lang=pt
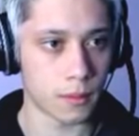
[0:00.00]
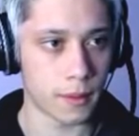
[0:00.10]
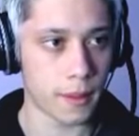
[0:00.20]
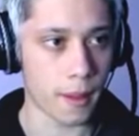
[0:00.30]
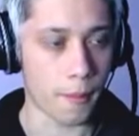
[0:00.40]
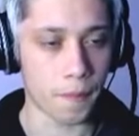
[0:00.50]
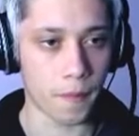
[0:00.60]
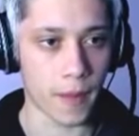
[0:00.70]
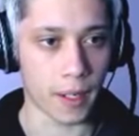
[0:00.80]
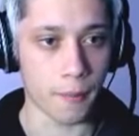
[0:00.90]
Tá,
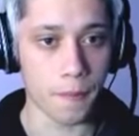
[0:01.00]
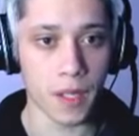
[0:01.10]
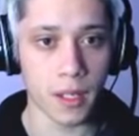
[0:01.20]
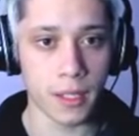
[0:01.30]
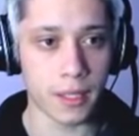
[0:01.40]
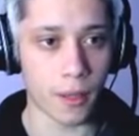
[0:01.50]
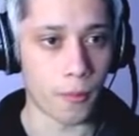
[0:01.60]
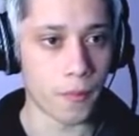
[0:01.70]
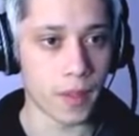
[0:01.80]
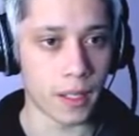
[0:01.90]
peguei. Então,
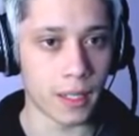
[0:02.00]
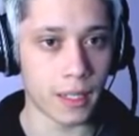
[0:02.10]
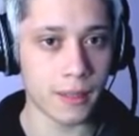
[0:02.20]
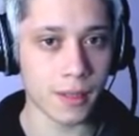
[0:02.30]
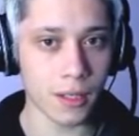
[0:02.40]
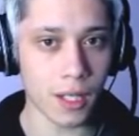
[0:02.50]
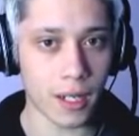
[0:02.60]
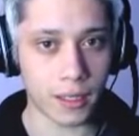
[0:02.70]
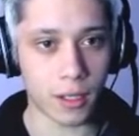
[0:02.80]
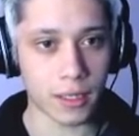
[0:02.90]
uh, isso que é o da
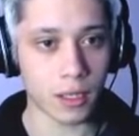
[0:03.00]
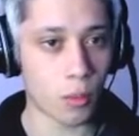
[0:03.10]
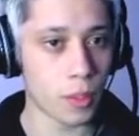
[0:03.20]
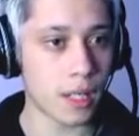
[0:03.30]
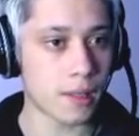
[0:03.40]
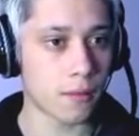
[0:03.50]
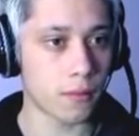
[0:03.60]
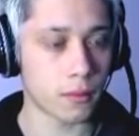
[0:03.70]
hora, agora tem comunicação... Ô, Sky, você